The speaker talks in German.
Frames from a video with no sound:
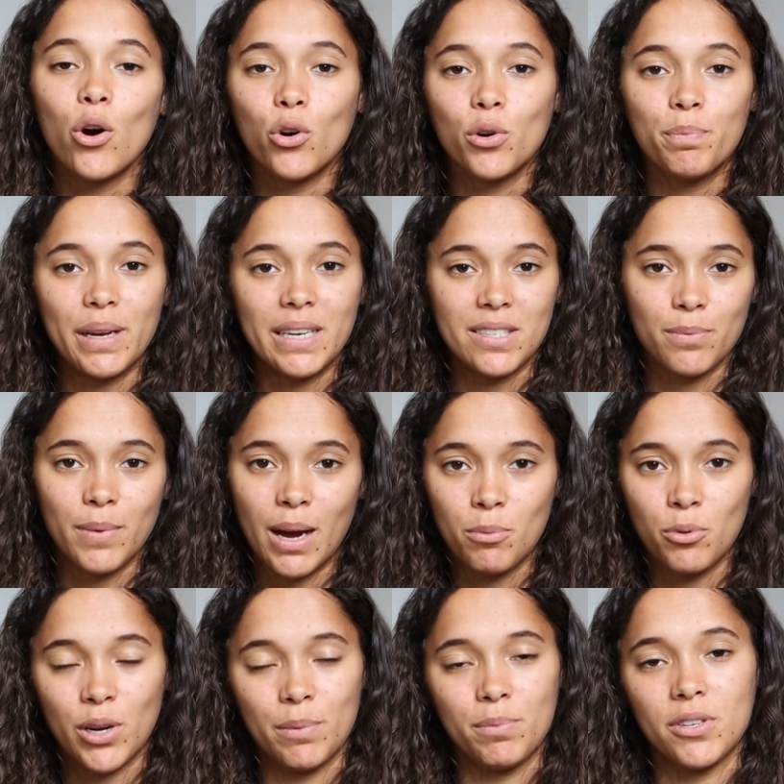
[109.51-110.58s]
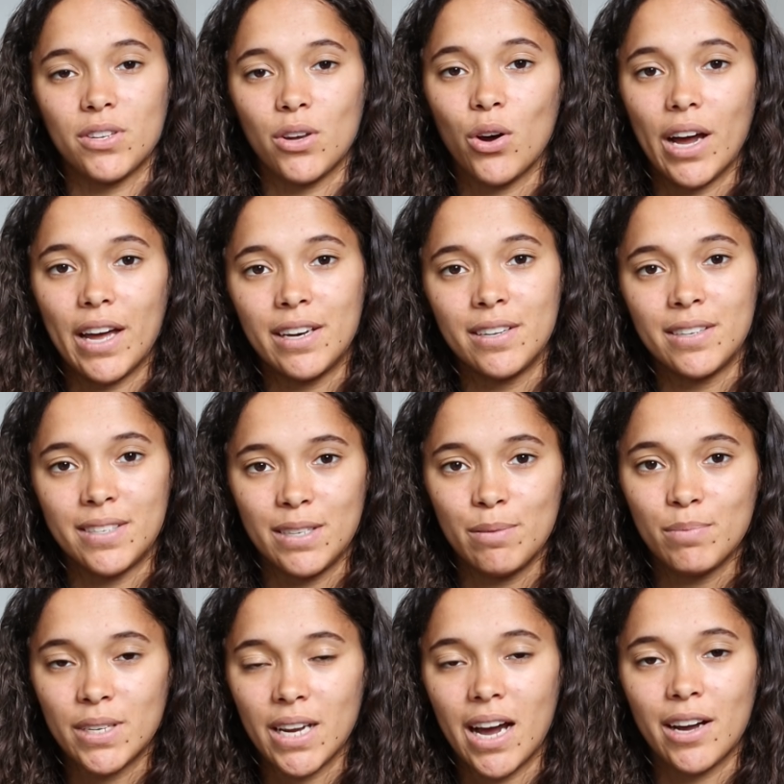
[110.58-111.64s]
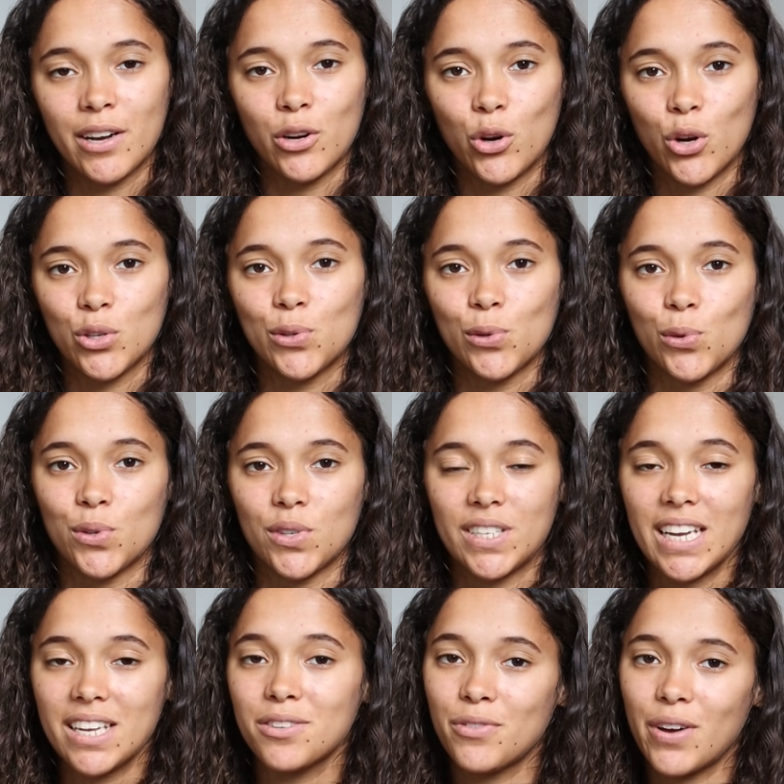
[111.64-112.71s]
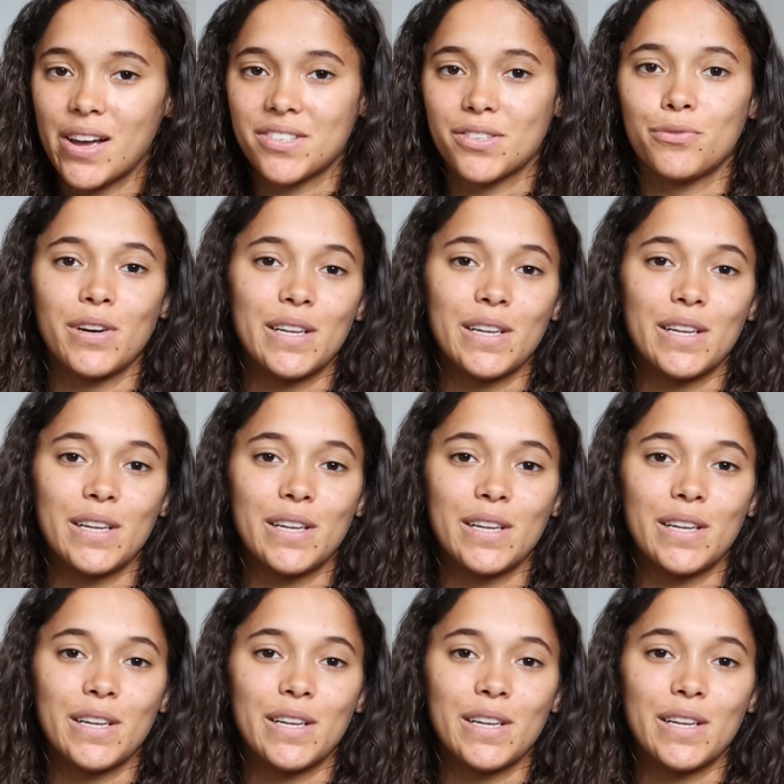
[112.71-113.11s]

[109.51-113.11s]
und bei diesem Abo gibt es auch eine 7 Tage kostenlose Test Testphase,